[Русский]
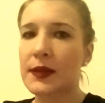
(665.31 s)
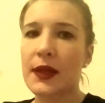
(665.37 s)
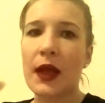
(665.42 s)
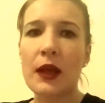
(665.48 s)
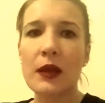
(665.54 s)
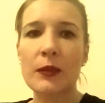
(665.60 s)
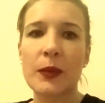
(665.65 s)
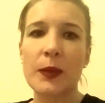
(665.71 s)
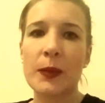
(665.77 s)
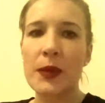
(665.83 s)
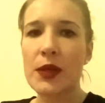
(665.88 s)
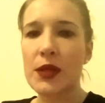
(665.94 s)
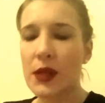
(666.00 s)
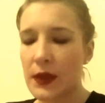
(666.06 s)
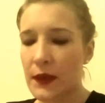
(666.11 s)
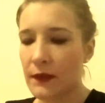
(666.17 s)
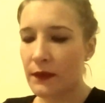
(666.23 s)
стала
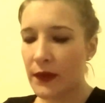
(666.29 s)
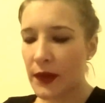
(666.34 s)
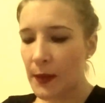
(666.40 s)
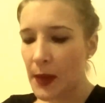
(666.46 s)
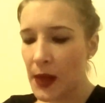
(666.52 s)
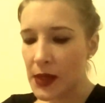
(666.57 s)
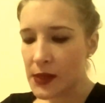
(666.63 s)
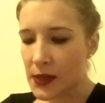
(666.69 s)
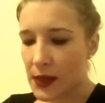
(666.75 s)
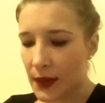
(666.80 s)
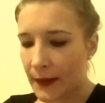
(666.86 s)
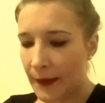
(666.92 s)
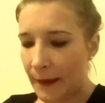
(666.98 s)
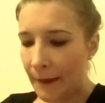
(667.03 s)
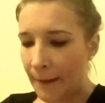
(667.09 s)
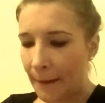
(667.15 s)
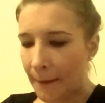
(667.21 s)
публичная информация,
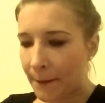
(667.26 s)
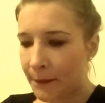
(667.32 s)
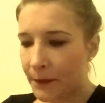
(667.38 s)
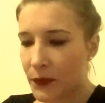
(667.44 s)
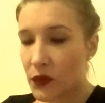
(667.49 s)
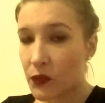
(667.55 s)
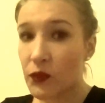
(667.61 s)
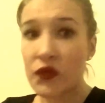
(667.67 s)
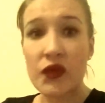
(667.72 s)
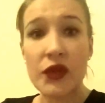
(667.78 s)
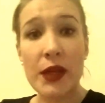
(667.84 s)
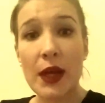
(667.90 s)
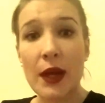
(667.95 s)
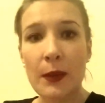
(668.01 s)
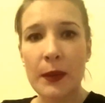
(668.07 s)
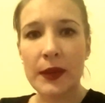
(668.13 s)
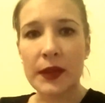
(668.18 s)
чтобы
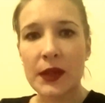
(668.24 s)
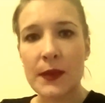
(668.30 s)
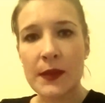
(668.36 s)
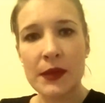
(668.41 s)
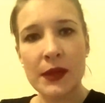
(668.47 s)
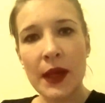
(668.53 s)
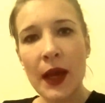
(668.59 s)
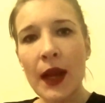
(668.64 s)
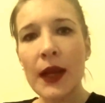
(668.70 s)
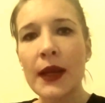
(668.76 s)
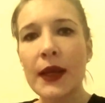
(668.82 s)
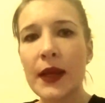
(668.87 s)
все об этом знали.